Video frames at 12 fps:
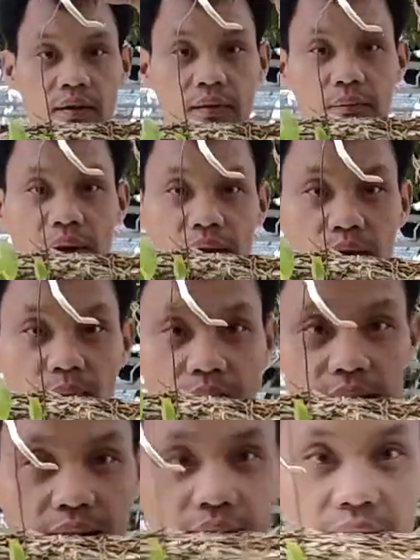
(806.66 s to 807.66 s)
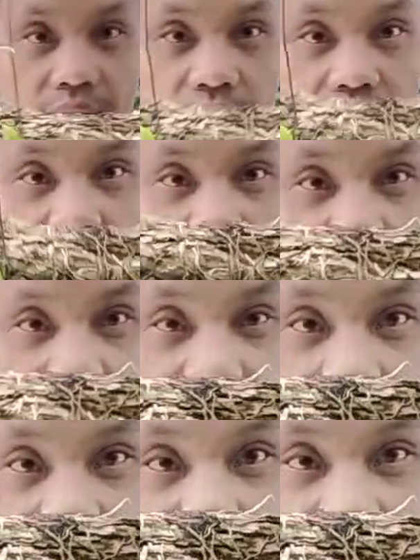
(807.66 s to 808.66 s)
Mã số 19 nhá, nó như
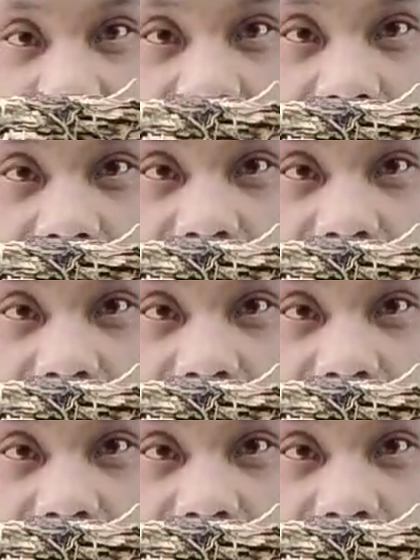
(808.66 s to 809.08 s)
này nhá.